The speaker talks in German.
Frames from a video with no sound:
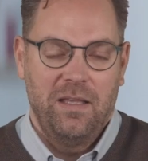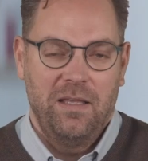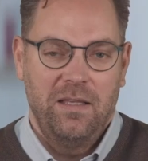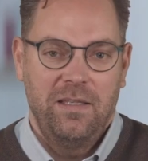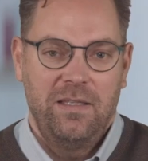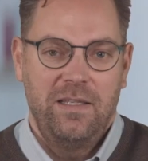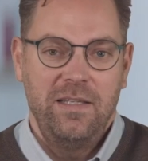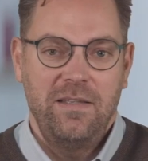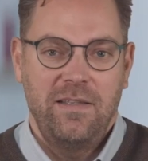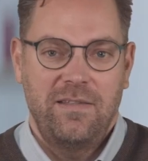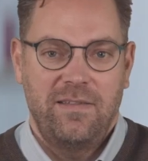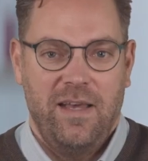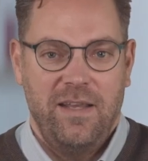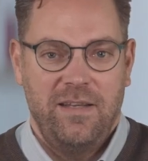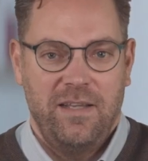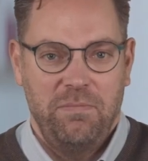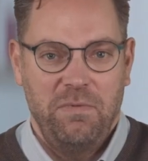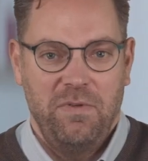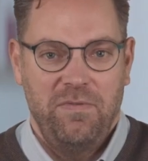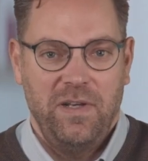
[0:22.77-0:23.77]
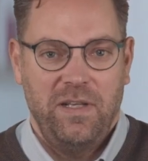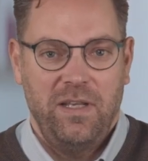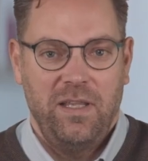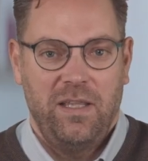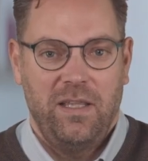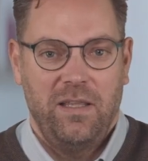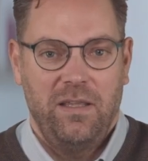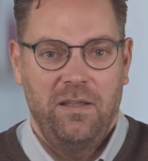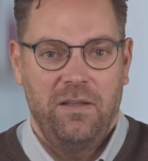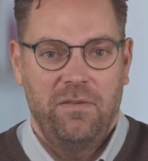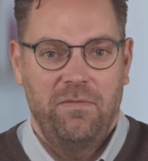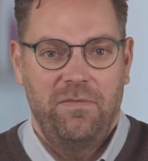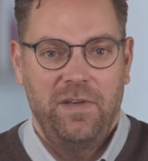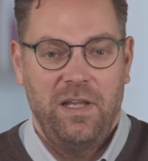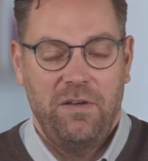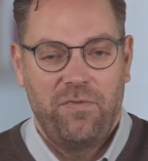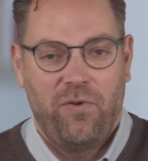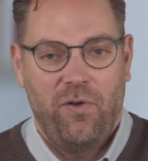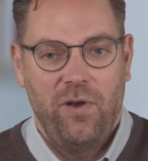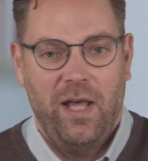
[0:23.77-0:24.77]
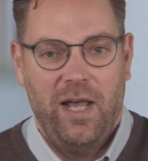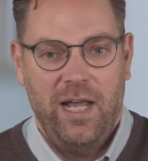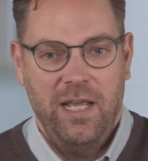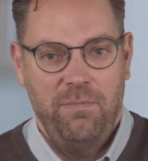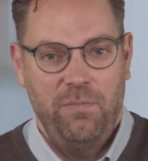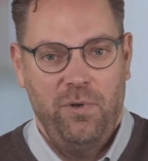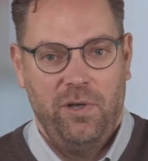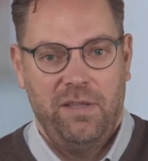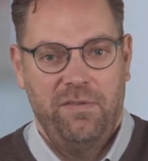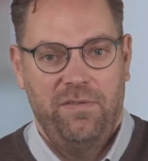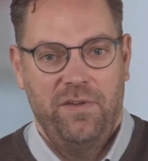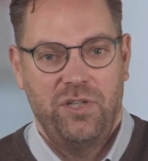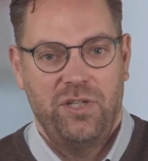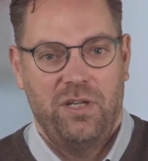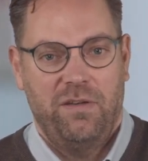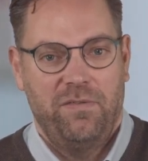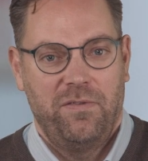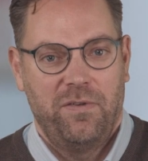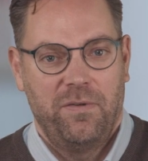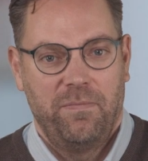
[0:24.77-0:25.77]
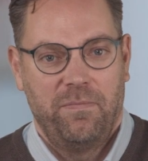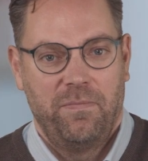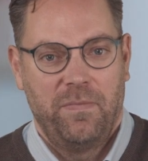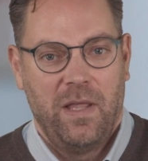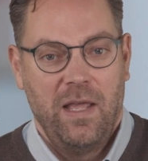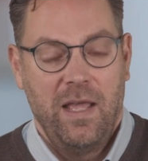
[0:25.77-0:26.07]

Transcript: Äh, diese Zeit hat mir wirklich äh, wertvolle Einblicke verschafft.